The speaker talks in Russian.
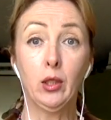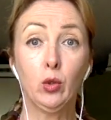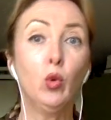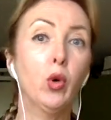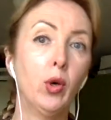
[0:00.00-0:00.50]

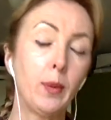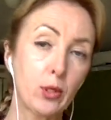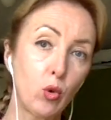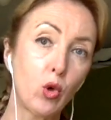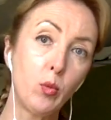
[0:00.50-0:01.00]
Ну,
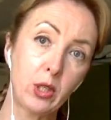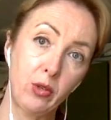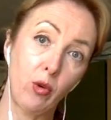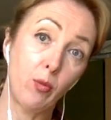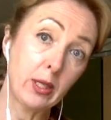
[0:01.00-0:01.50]
поскольку мы
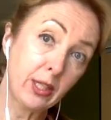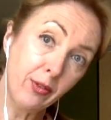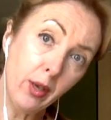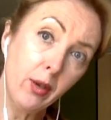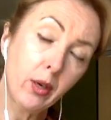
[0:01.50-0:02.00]
живем в
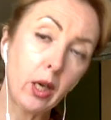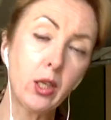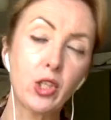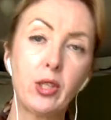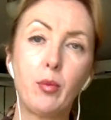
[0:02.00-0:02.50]
Москве,
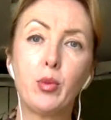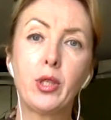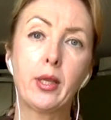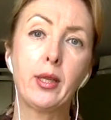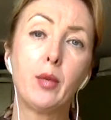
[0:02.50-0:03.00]
конечно,
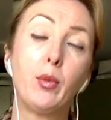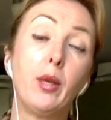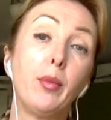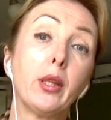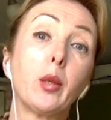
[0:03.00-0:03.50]
обязательным
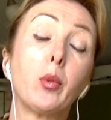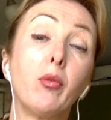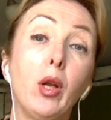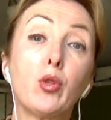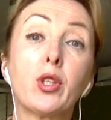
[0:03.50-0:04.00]
элементом
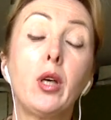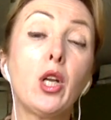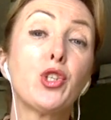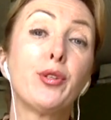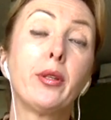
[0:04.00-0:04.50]
являются
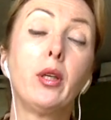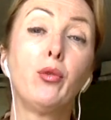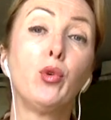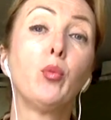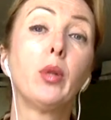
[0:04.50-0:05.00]
гаджеты,
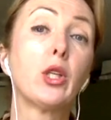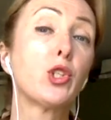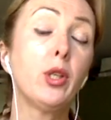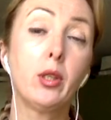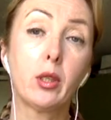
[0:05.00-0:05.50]
телефон,
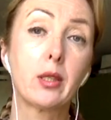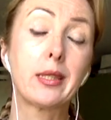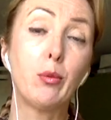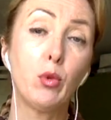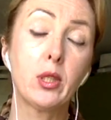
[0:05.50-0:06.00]
планшет, это
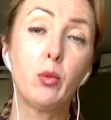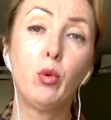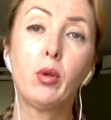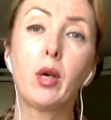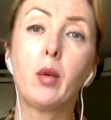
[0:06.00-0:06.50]
само
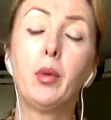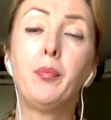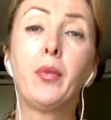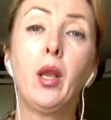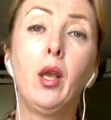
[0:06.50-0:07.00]
собой как бы.
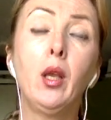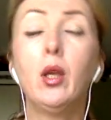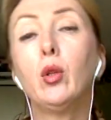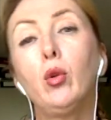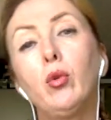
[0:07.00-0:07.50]

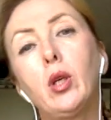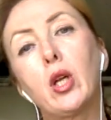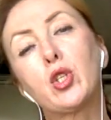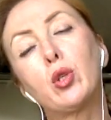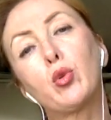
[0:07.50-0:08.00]
Ну вот
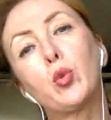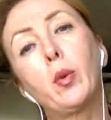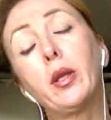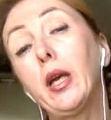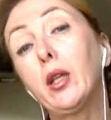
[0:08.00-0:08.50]
гаджеты уже
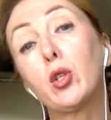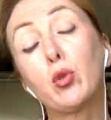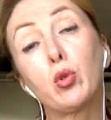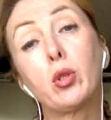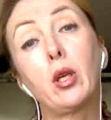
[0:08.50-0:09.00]
подарены,
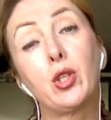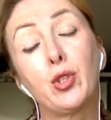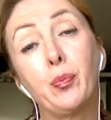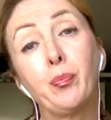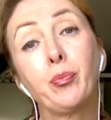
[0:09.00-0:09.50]
что же дальше?